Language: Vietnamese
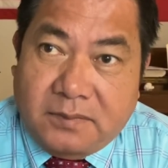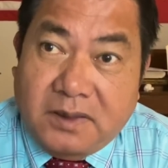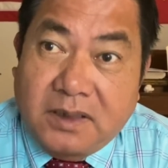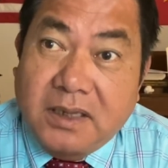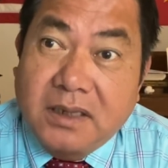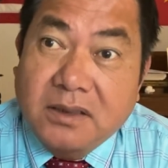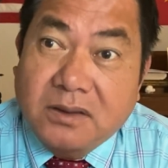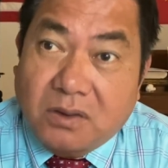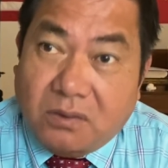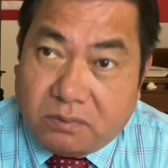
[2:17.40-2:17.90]

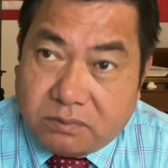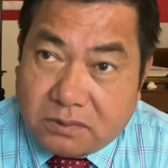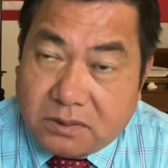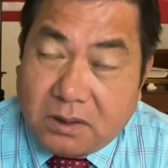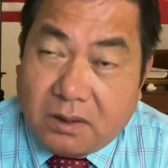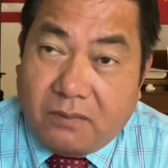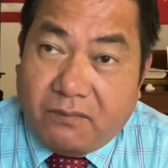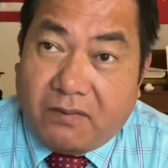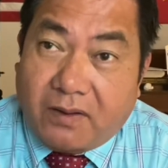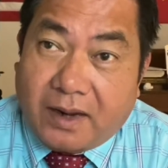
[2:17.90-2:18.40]
liên tục chứ
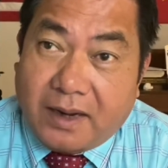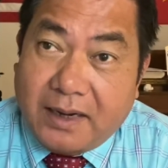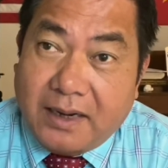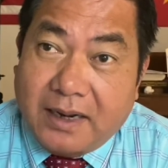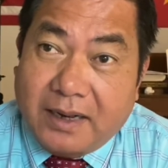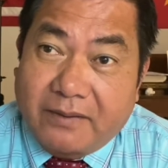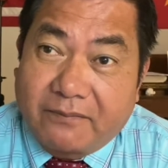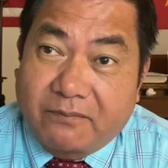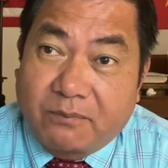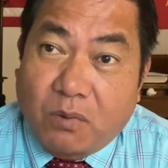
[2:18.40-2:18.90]
không phải
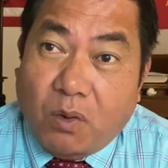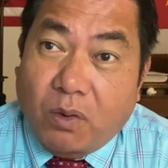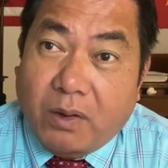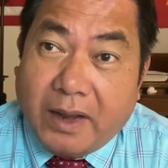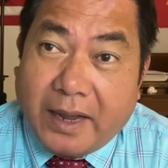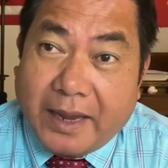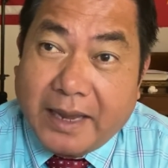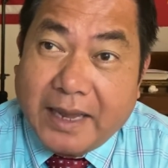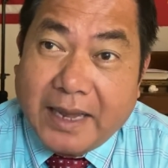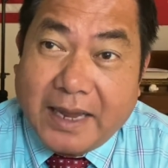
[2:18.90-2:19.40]
là một
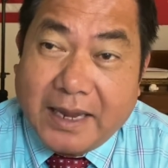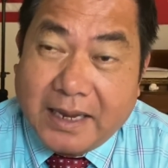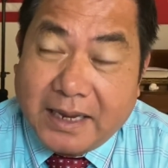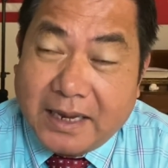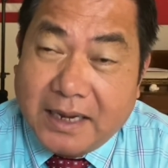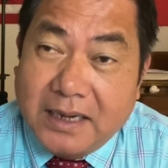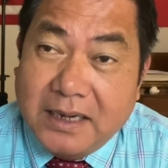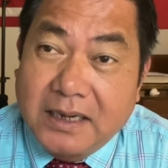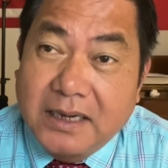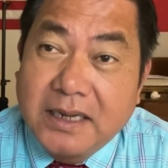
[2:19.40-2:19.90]
ngày hai
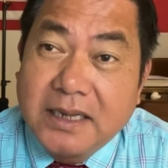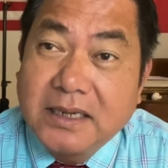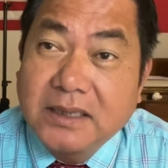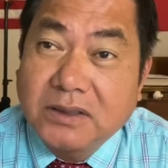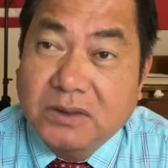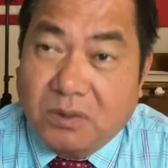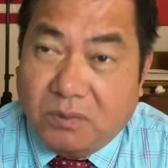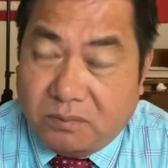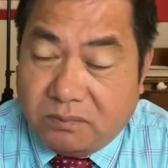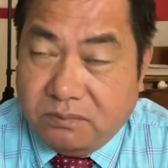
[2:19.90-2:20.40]
ngày
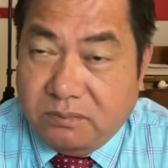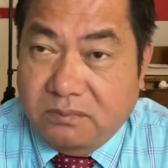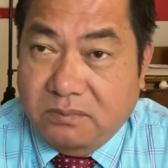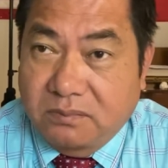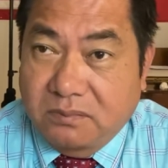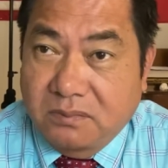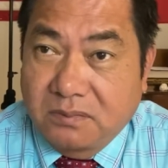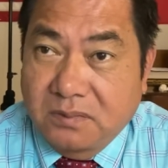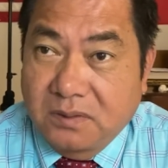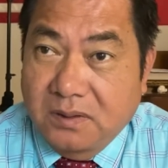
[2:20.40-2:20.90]
liên tục
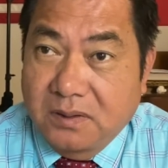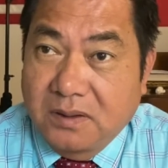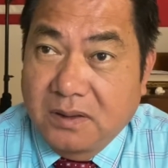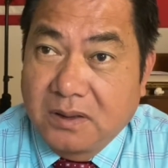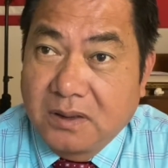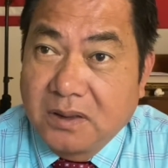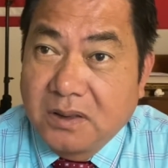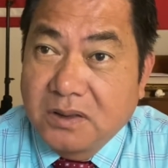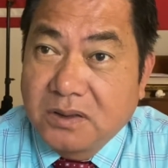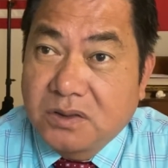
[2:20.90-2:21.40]

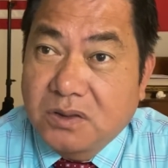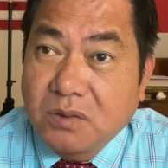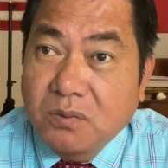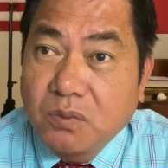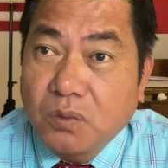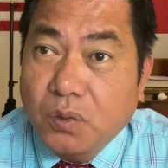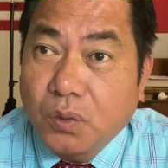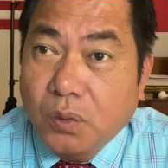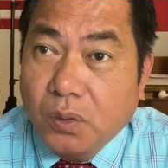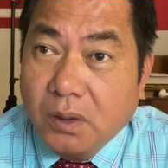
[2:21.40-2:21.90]

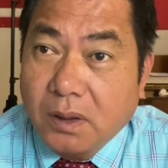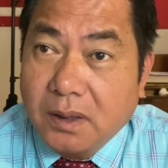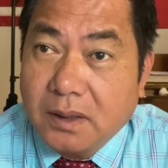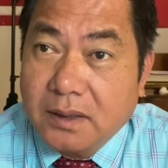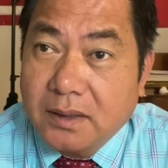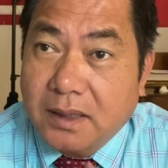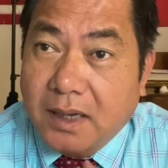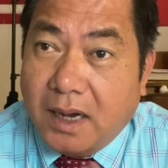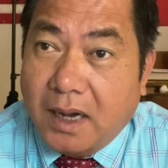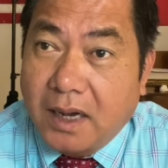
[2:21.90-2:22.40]
Trung Quốc
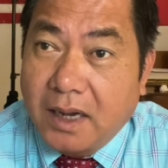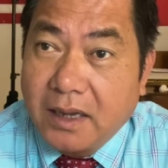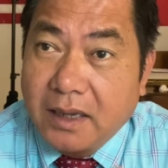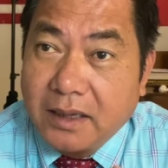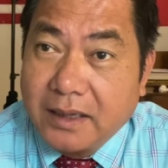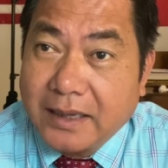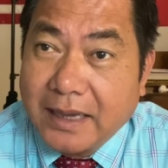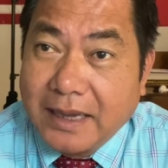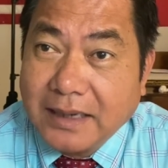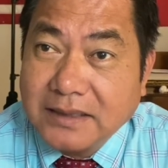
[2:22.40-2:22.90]

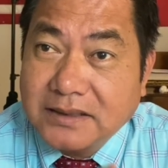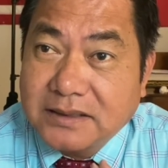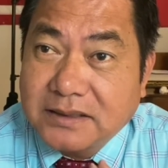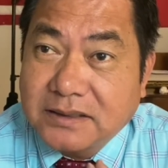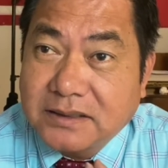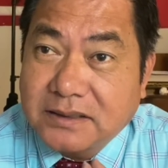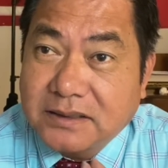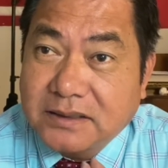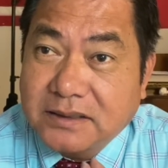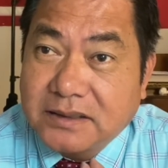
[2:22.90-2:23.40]
gửi các
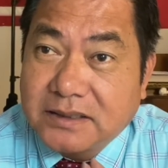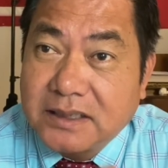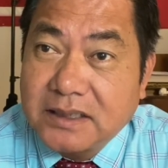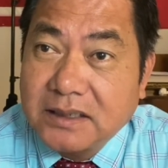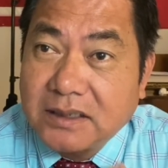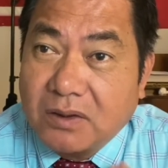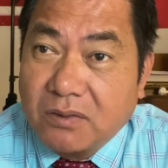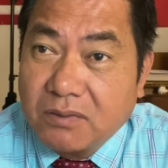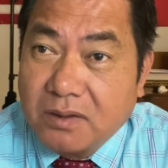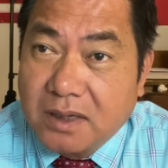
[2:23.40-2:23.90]

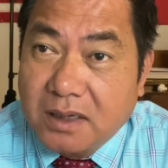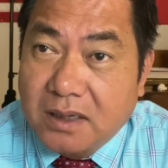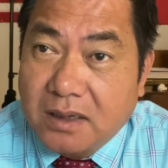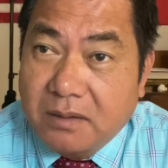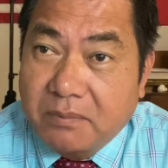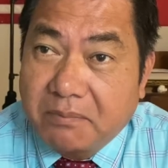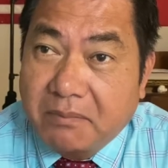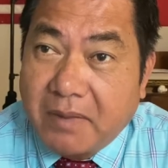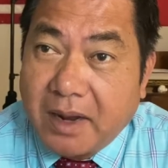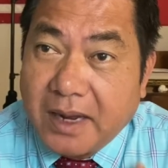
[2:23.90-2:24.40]
chiến đấu
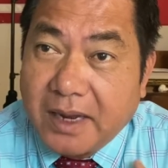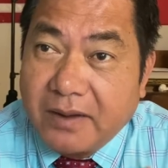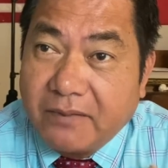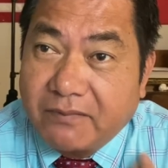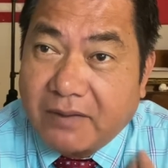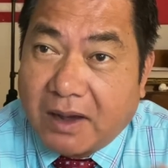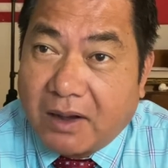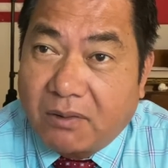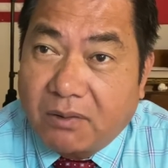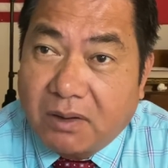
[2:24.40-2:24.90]
cơ bay
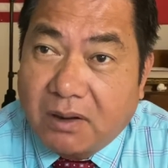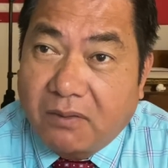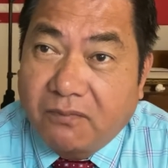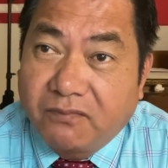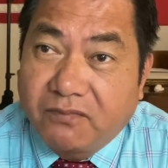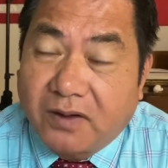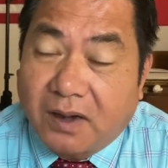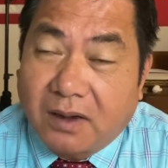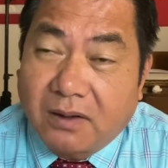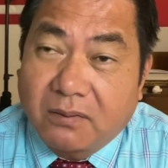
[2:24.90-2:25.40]
vào
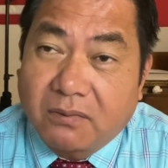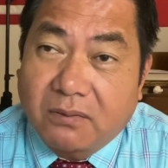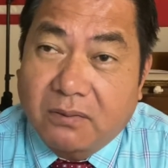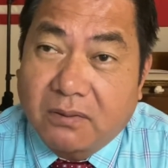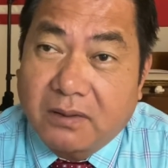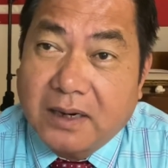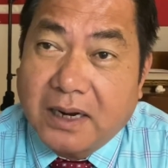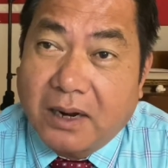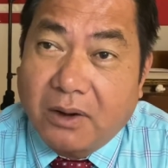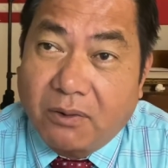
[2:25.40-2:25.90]
không phận
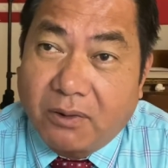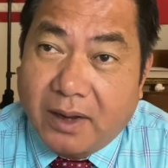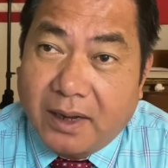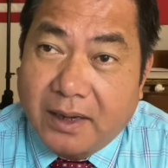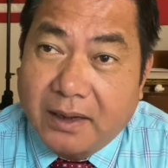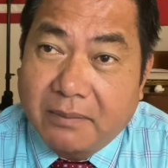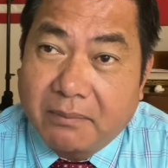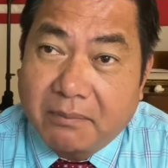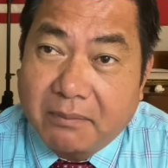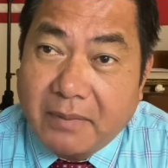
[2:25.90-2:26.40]
của Đài
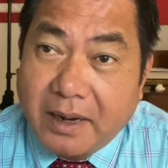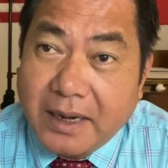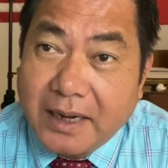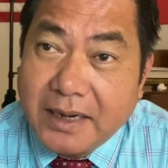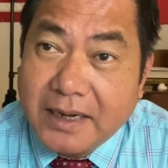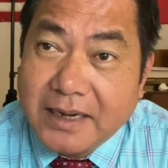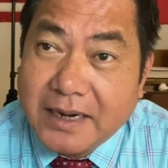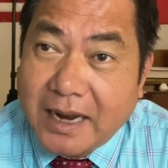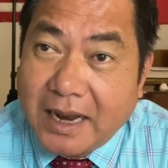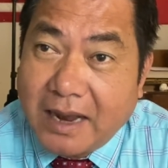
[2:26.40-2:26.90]
Loan
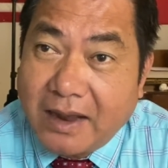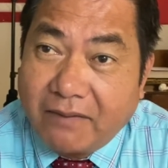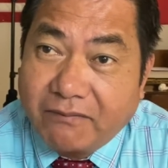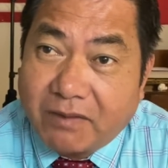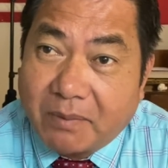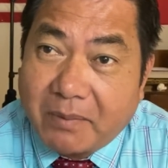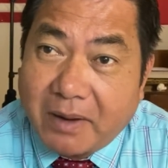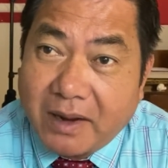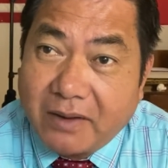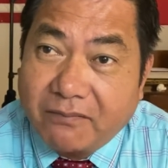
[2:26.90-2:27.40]
bay ra
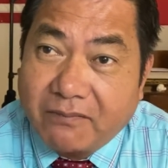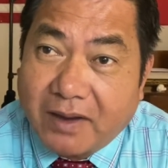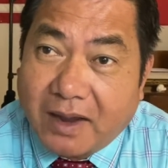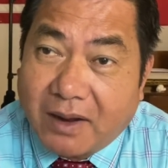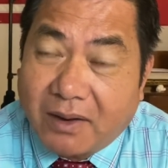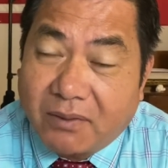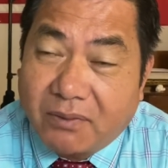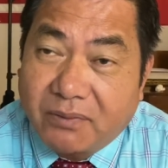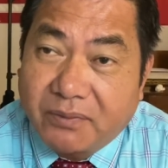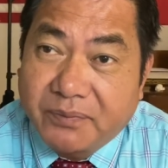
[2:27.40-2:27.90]
và bay vào